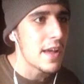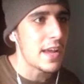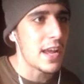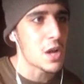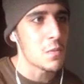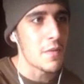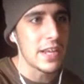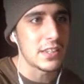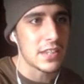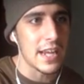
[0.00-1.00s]
Eh, como
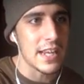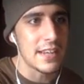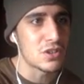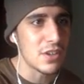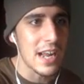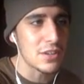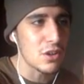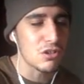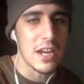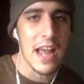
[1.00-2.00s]
veis ahí el historial,
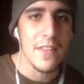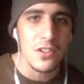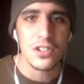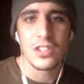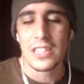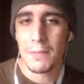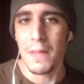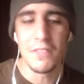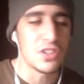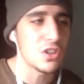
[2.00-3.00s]
todos ganados, séptima
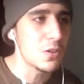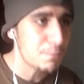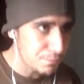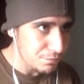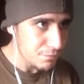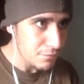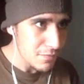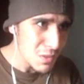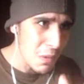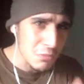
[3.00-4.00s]
división.
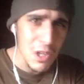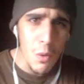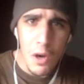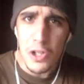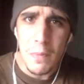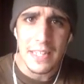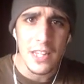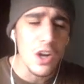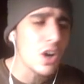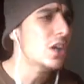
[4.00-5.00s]
Vamos a jugar otro
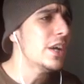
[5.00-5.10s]
partido